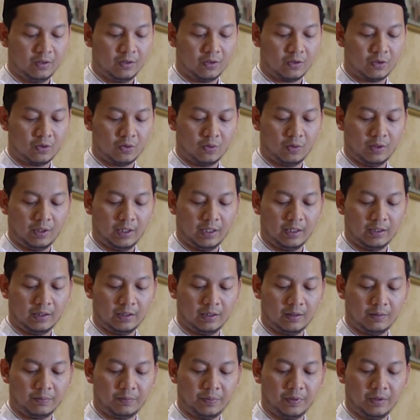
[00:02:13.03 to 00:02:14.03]
Su'ilan
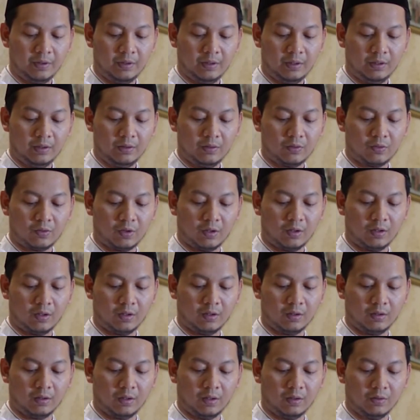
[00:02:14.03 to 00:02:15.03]
Nabi
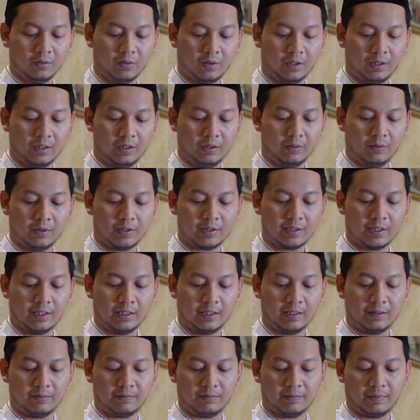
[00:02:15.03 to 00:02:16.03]
sallallahu alaihi
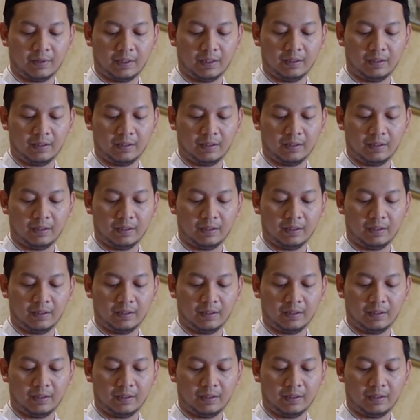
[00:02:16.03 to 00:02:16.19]
wasallam